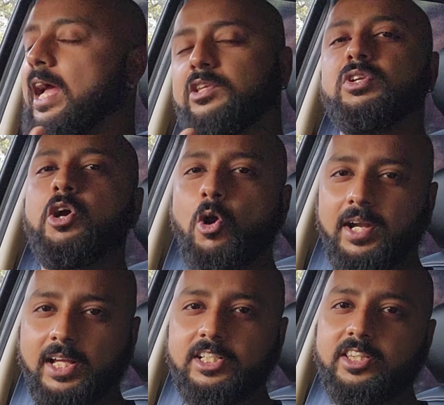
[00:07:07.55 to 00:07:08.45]
एक्चुअली
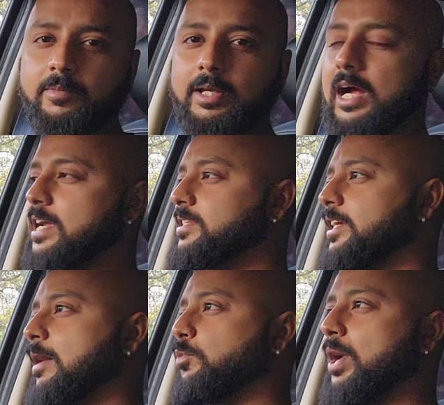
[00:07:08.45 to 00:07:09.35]
होंडा की जितनी भी कार्स है
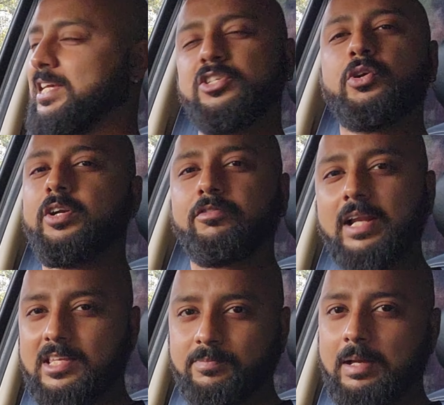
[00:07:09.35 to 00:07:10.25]
ये आपको एग्जी एग्जीक्यूटिव
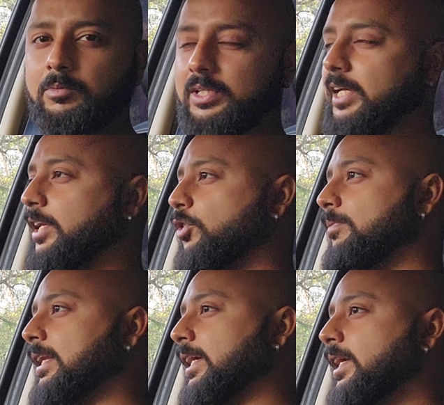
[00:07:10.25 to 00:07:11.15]
क्लास में आपको देखने को
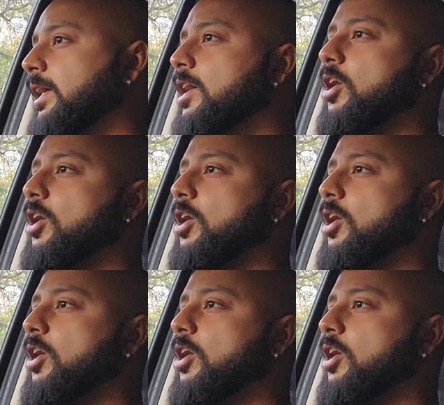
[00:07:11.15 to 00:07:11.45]
मिलेंगी